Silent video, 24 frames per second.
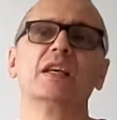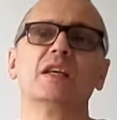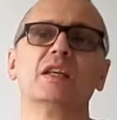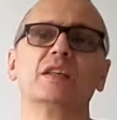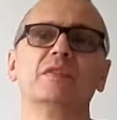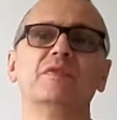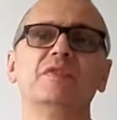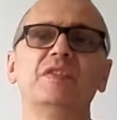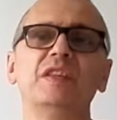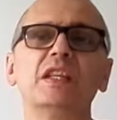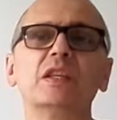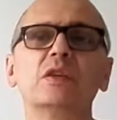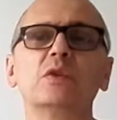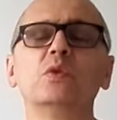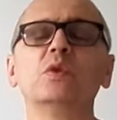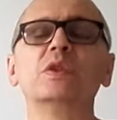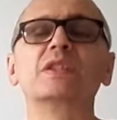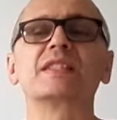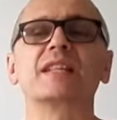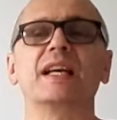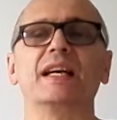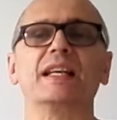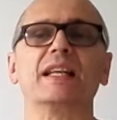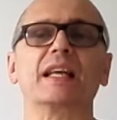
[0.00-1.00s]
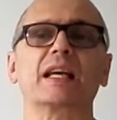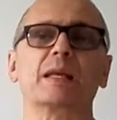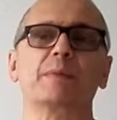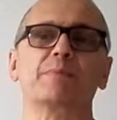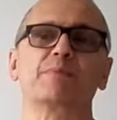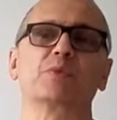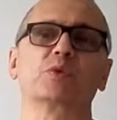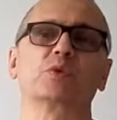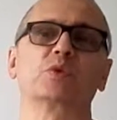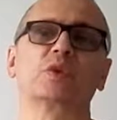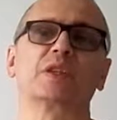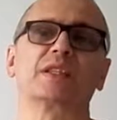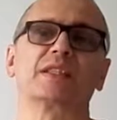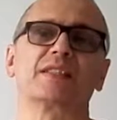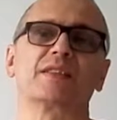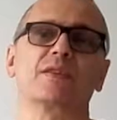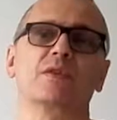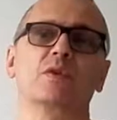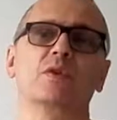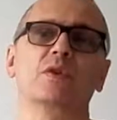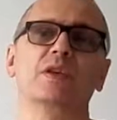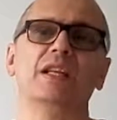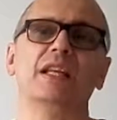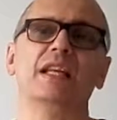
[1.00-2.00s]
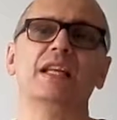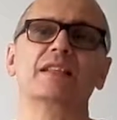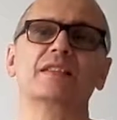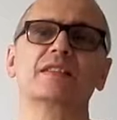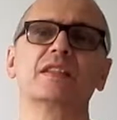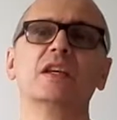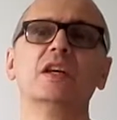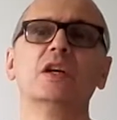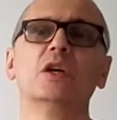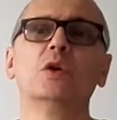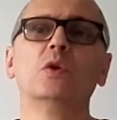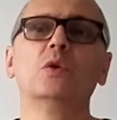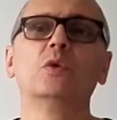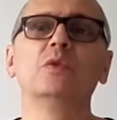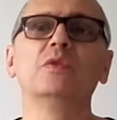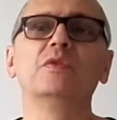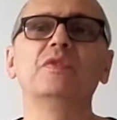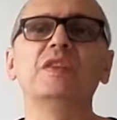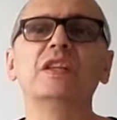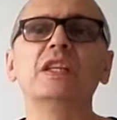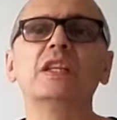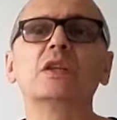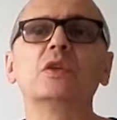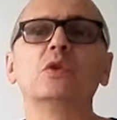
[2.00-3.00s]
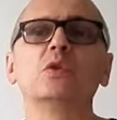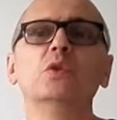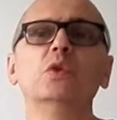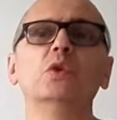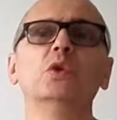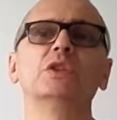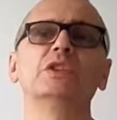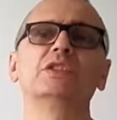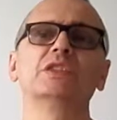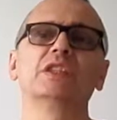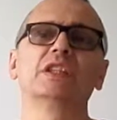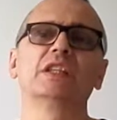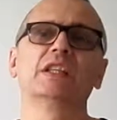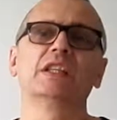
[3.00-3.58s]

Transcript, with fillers: wie gut seine Reputation ist und wie gut